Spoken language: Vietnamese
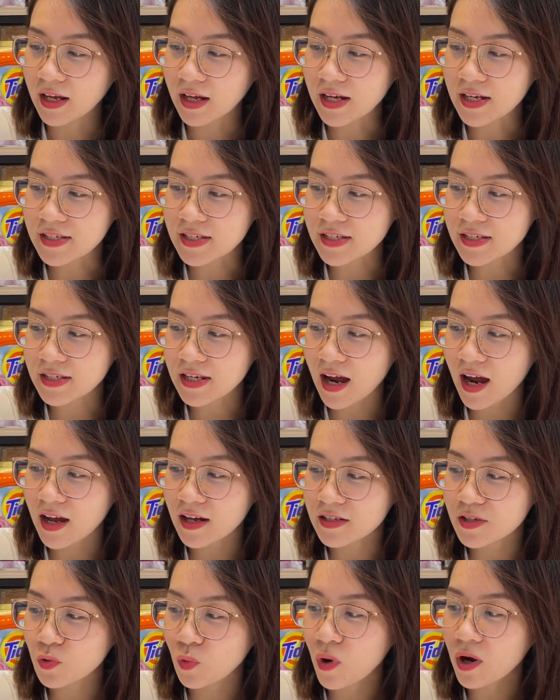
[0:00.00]
uh,
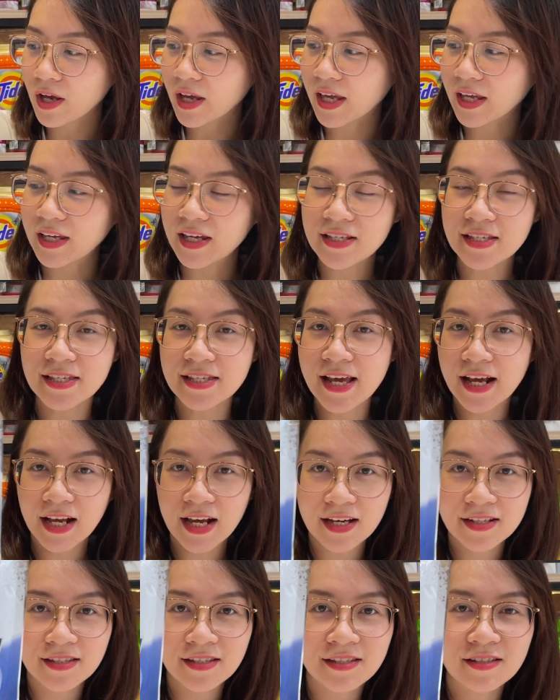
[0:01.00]
starts working in
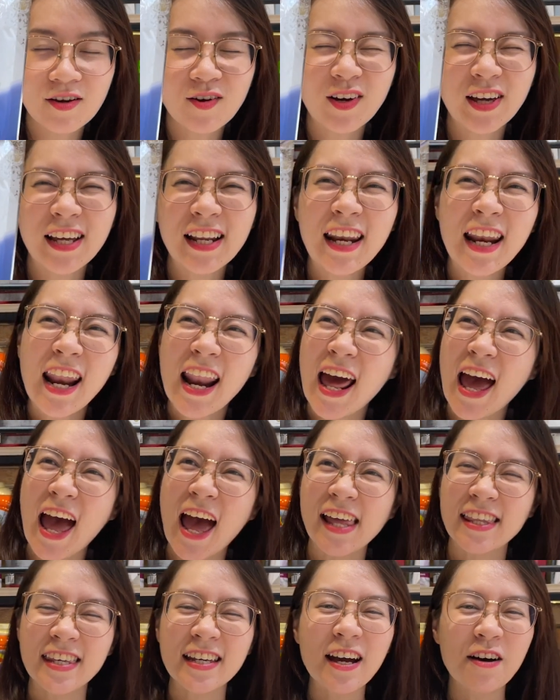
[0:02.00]
seconds có nghĩa
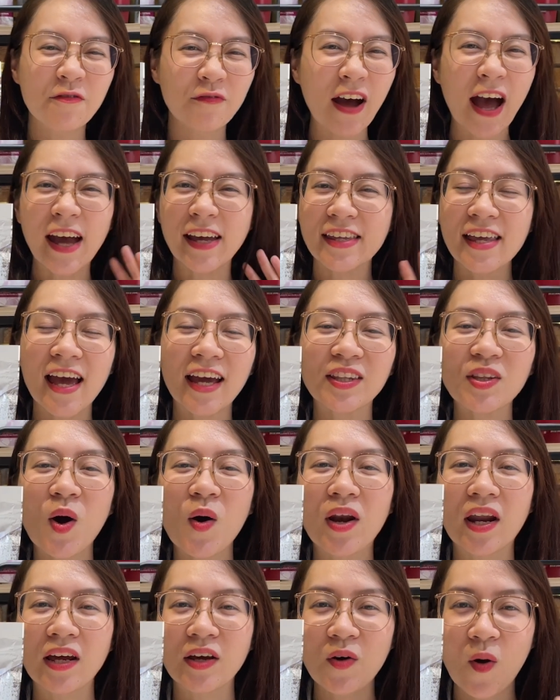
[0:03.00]
là chỉ cần vài giây
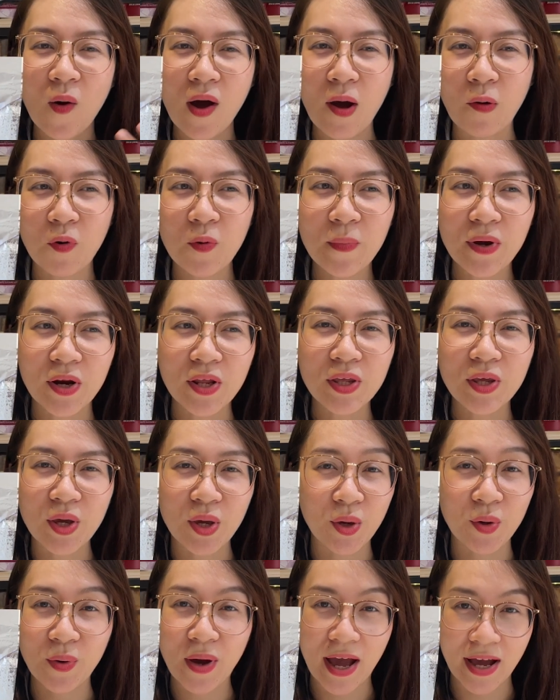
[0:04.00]
thôi là cổ họng của mình nó
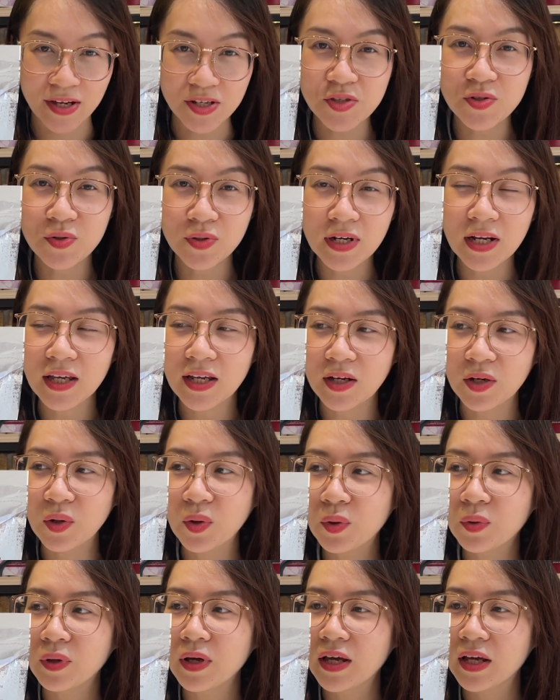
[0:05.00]
dịu hẳn xuống liền
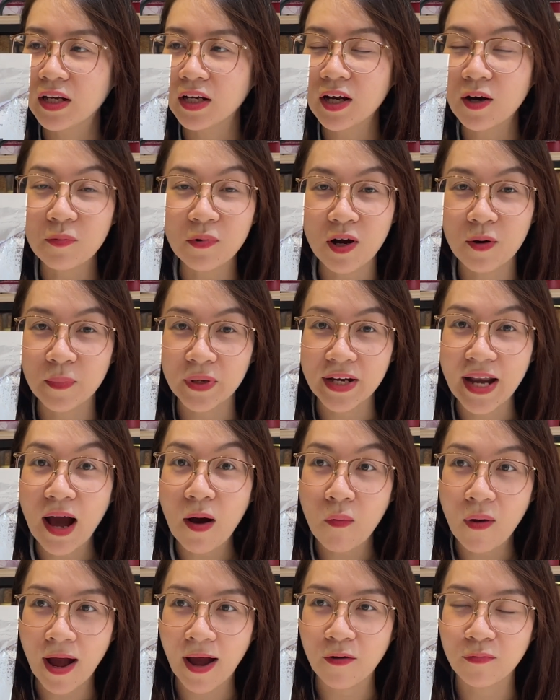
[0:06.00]
luôn nó không còn bị
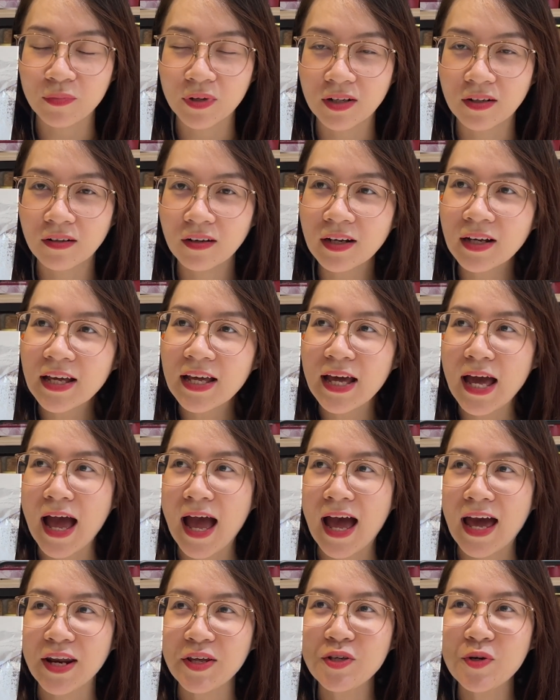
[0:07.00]
đau họng nữa
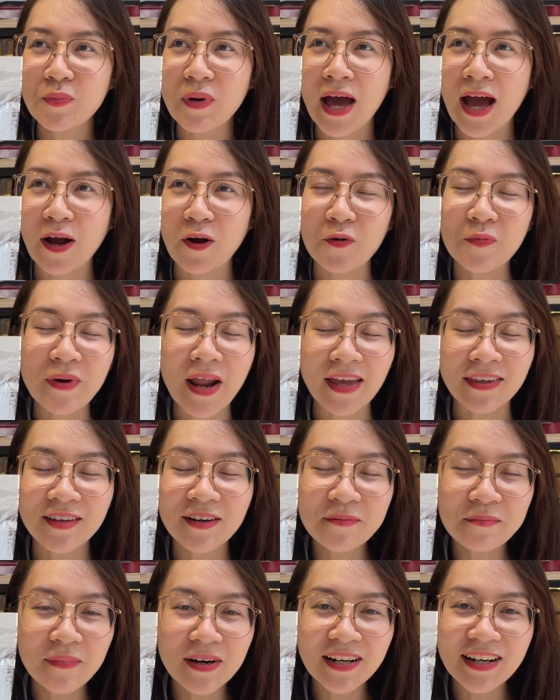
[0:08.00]
à, nói chung là hằng cũng đã
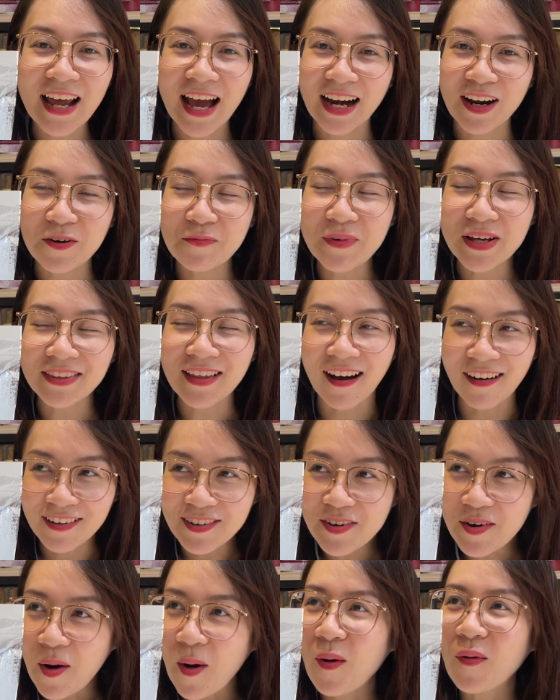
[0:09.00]
chứng minh hằng cũng đã thử
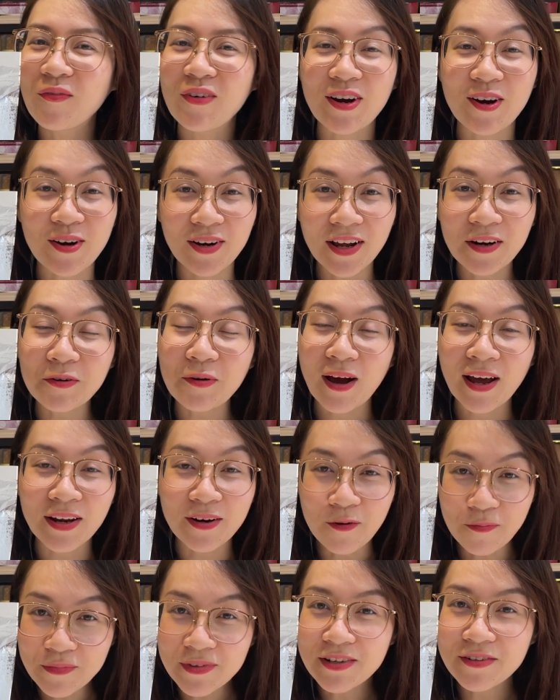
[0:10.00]
rồi và kết quả thì
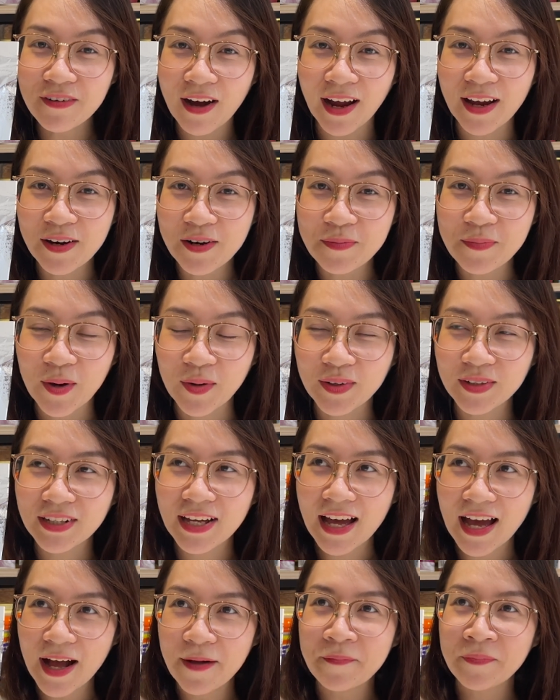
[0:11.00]
đúng như vậy luôn mọi người
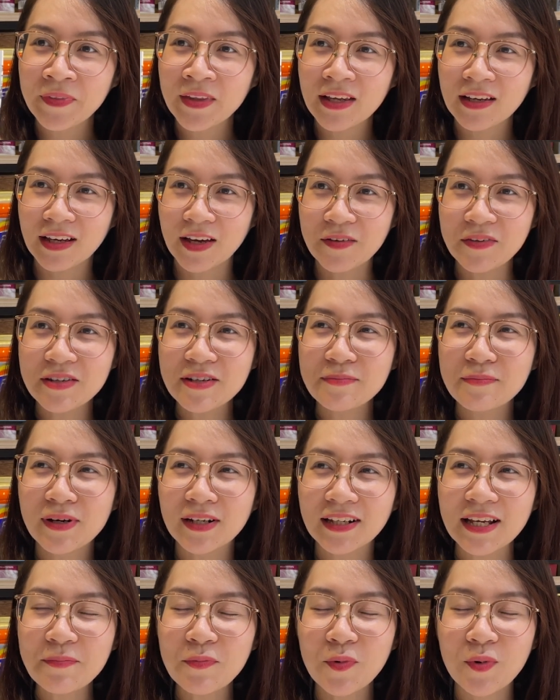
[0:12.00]
ha kiểu như mình
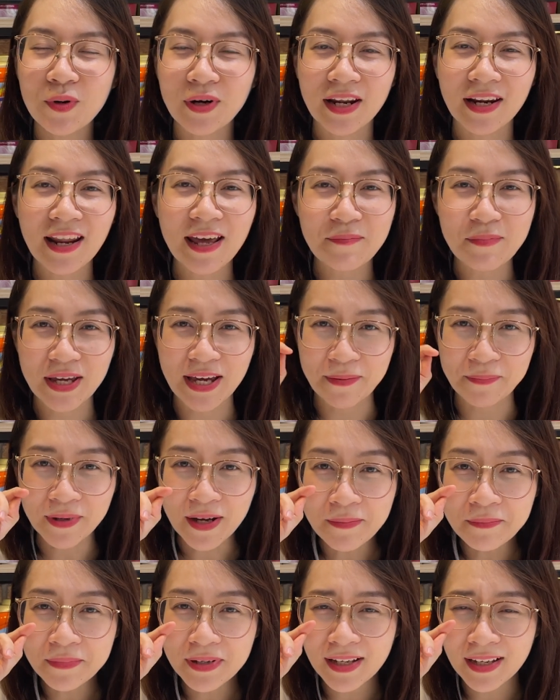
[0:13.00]
cái mùa này hay bị cảm
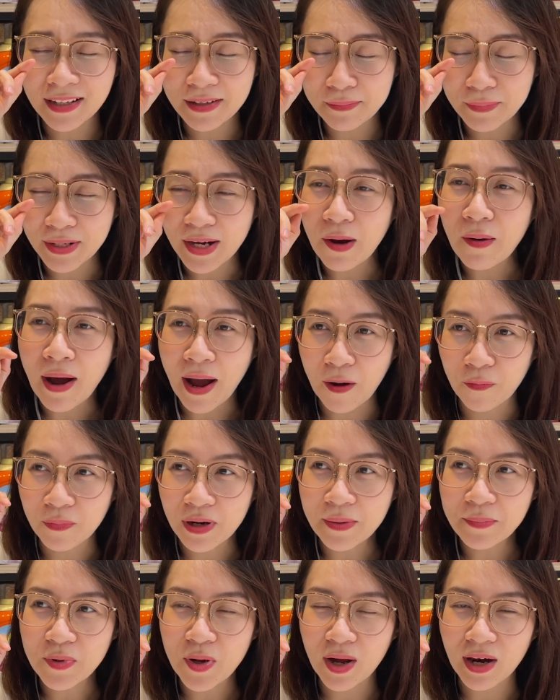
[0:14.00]
cúm hay bị đau họng
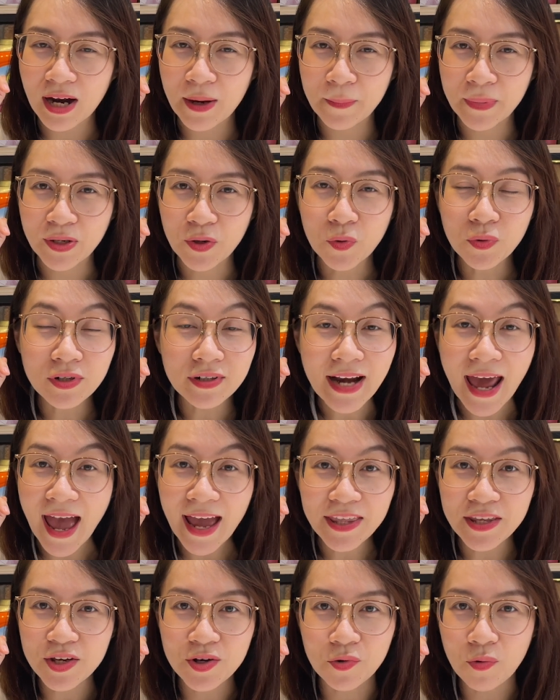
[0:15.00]
lắm hoặc là mình uống nước
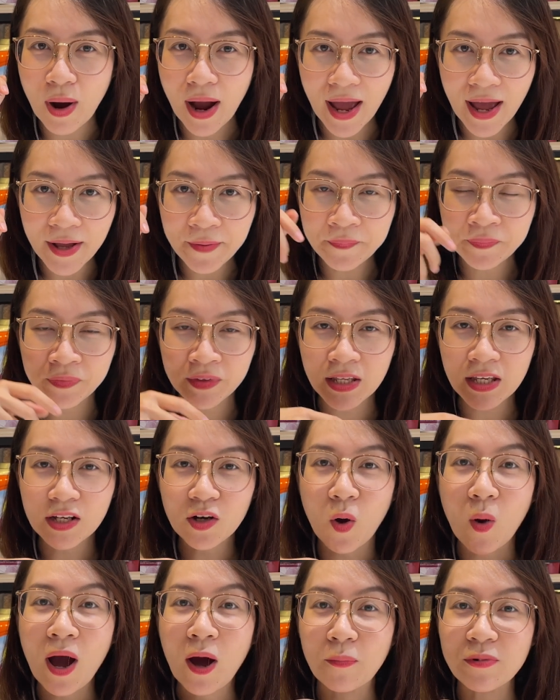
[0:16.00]
đá nhiều quá cái
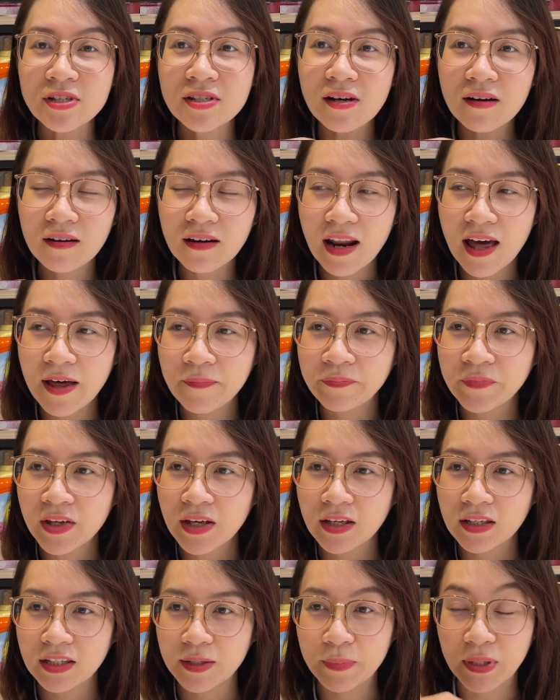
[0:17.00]
cổ họng nó sưng lên
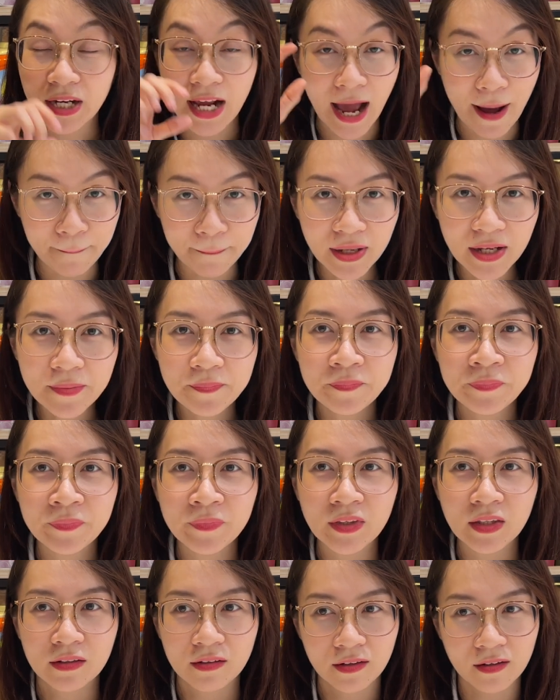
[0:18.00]
thì mình ngậm á
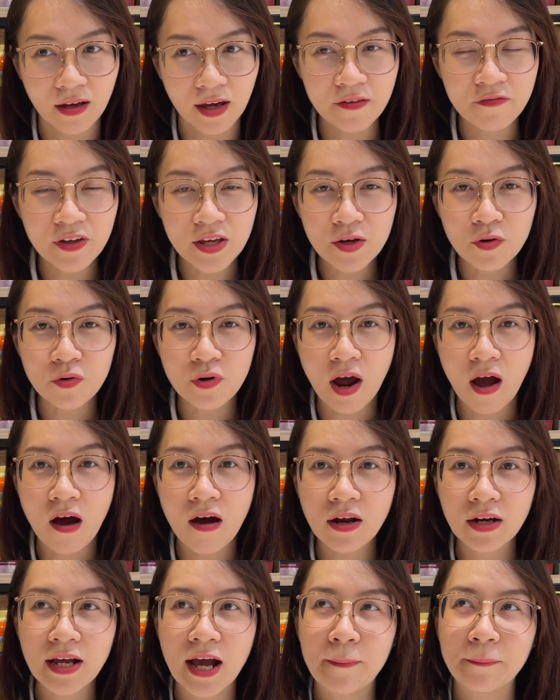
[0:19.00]
cái viên của
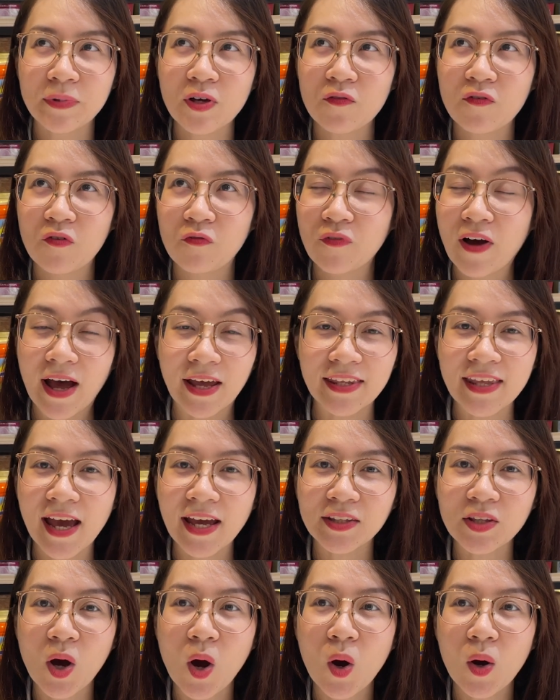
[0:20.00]
nó ngậm trong vòng vài
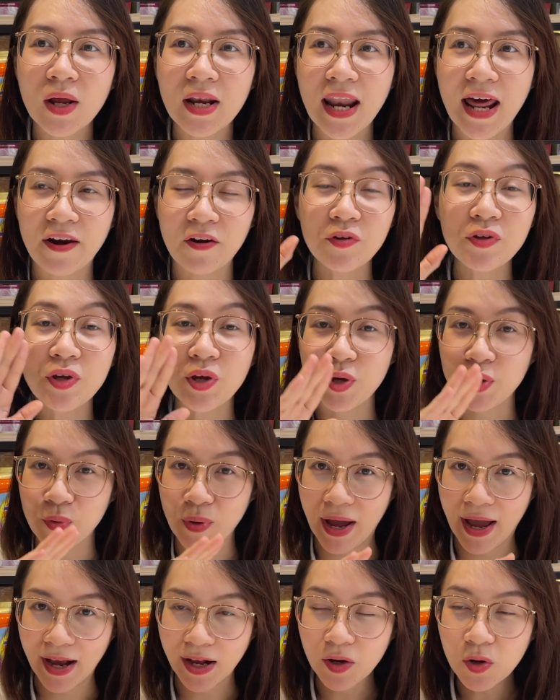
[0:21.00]
giây thôi là nó dịu
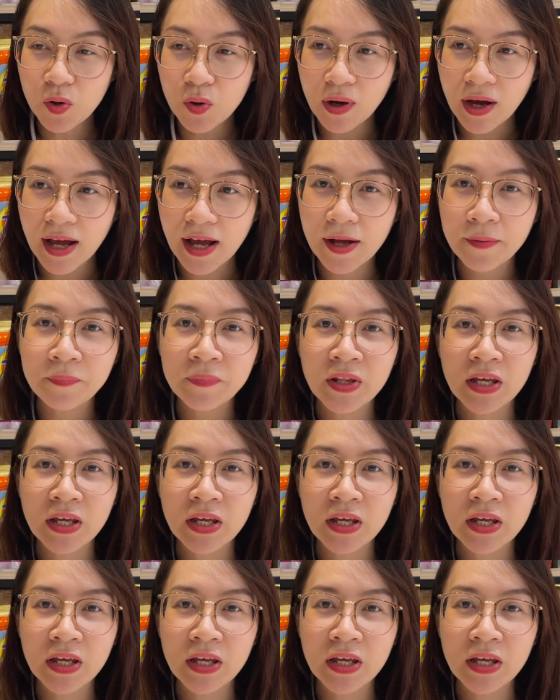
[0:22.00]
hẳn luôn ha